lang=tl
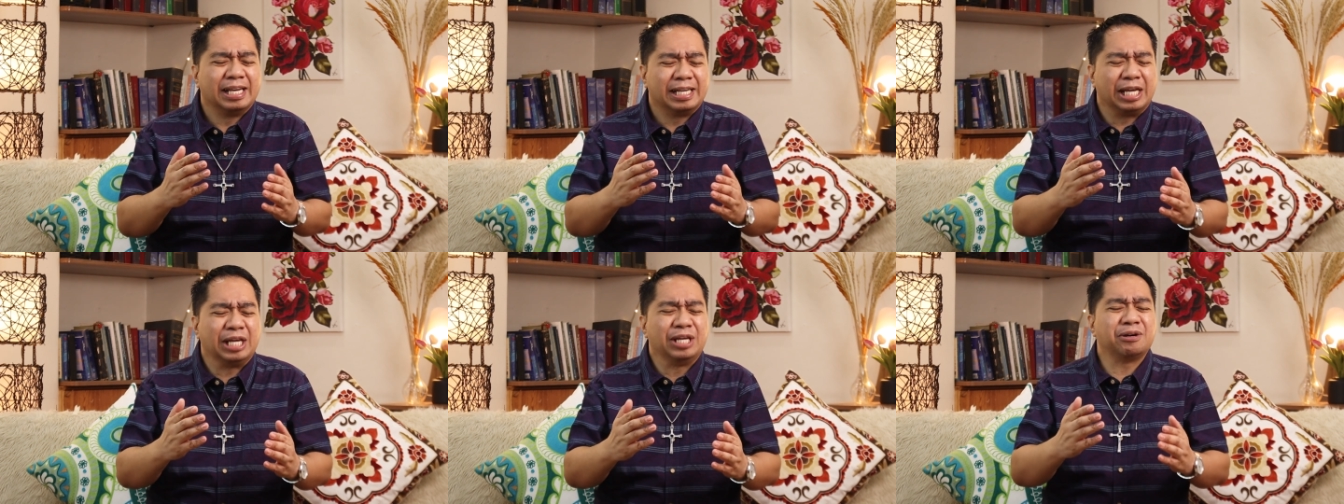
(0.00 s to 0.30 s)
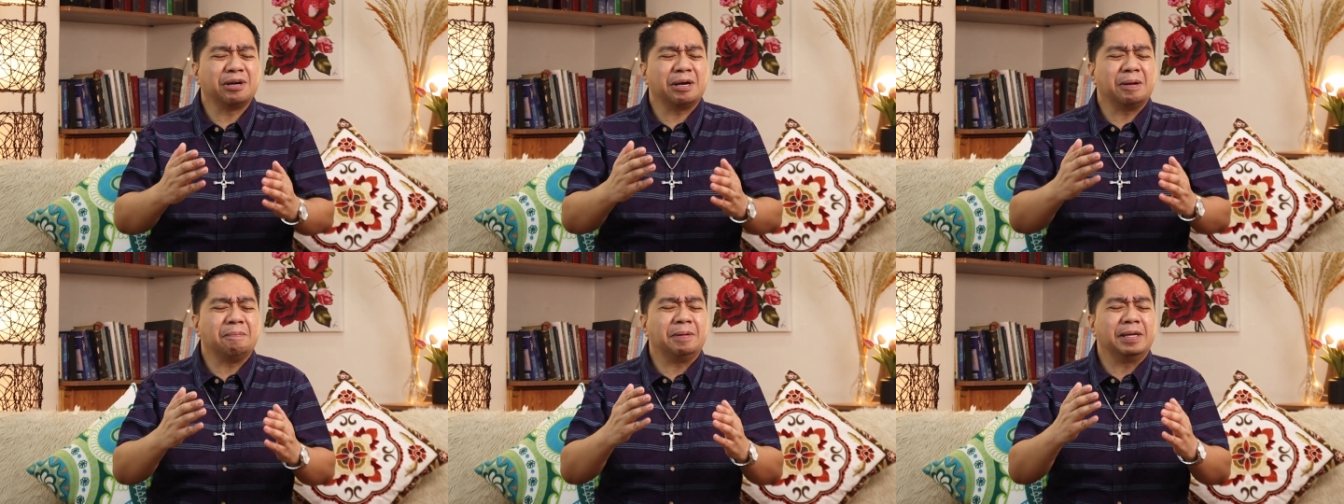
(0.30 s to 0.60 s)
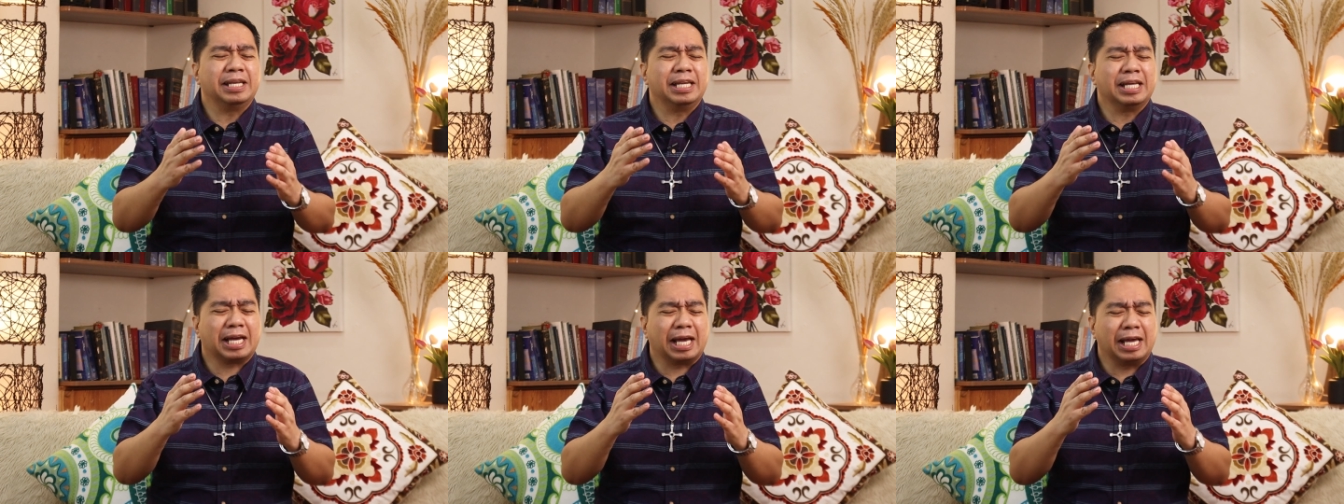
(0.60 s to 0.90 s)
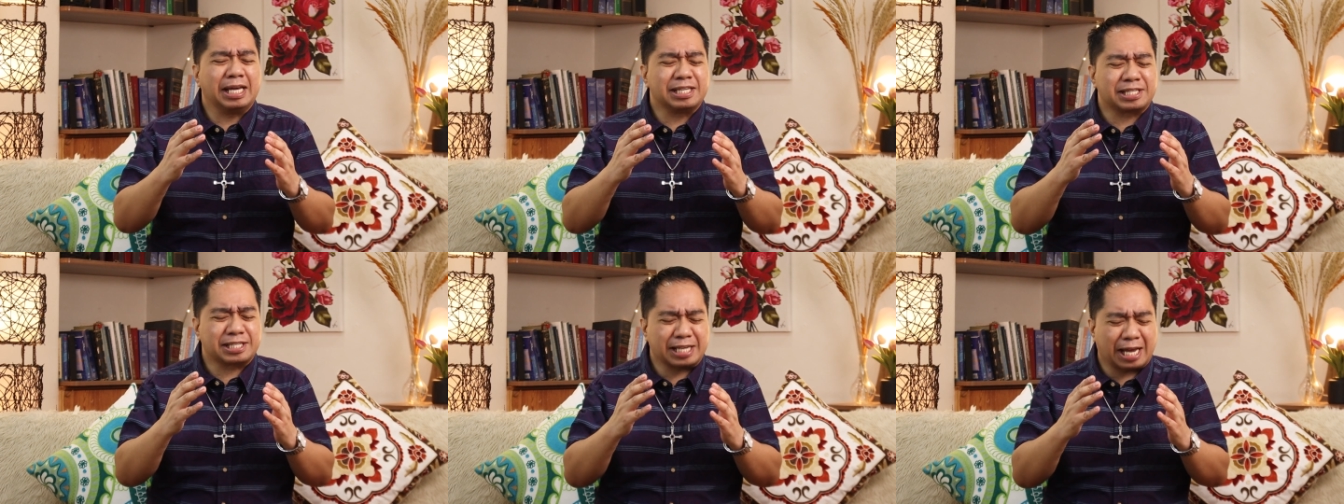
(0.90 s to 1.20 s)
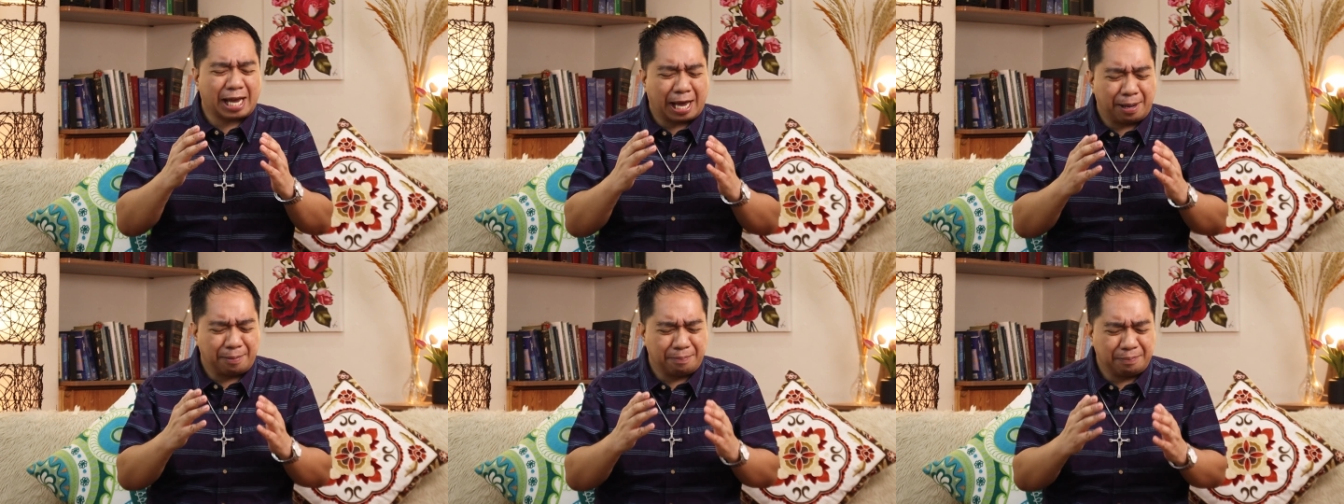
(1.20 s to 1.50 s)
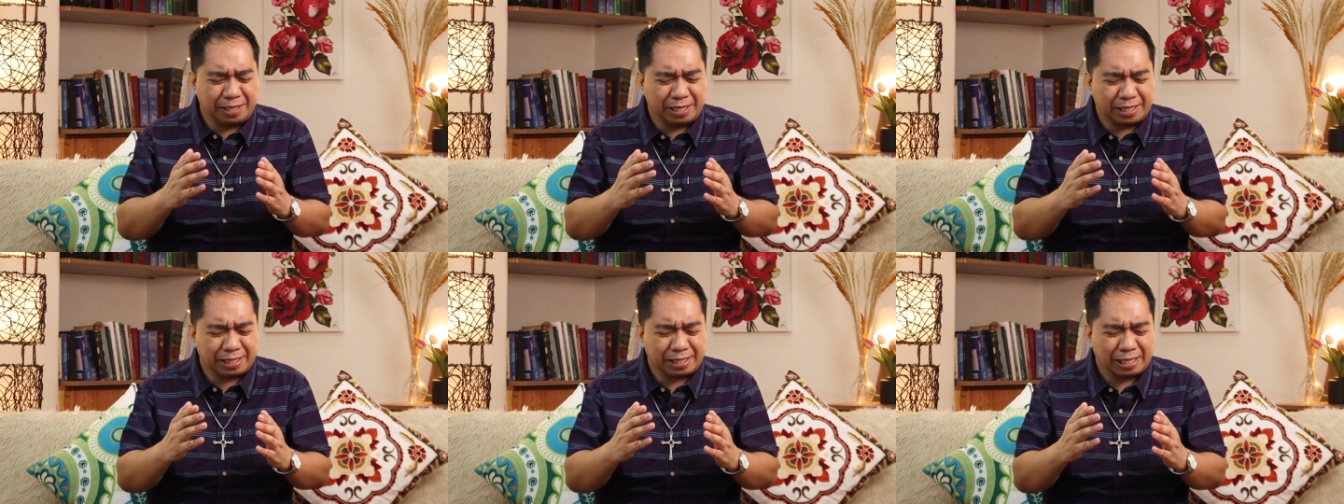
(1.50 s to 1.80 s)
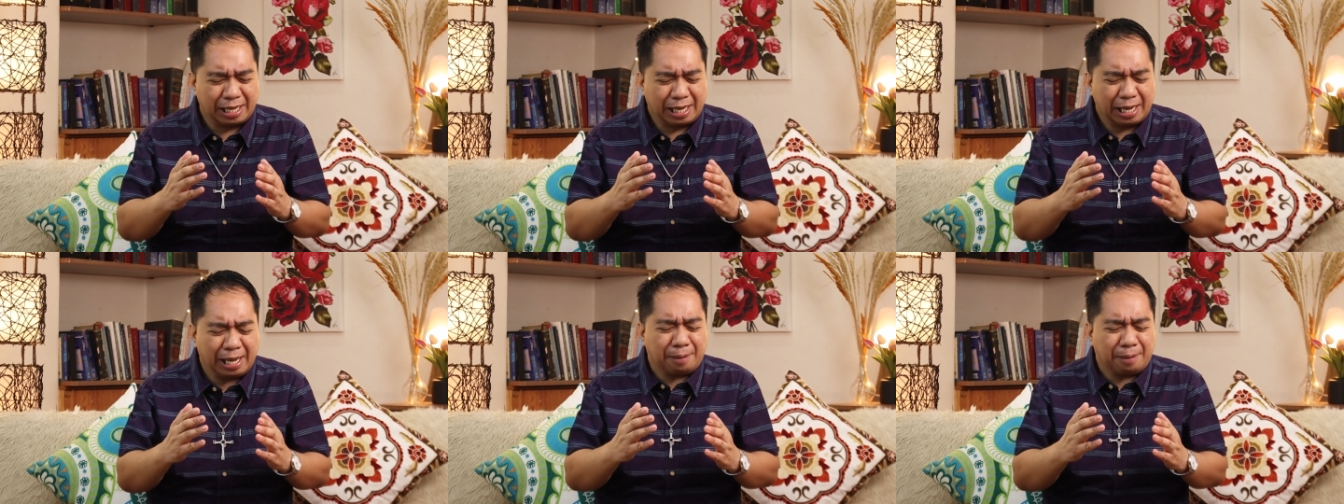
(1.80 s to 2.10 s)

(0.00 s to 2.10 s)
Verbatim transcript: na iyong ibinigay sa amin.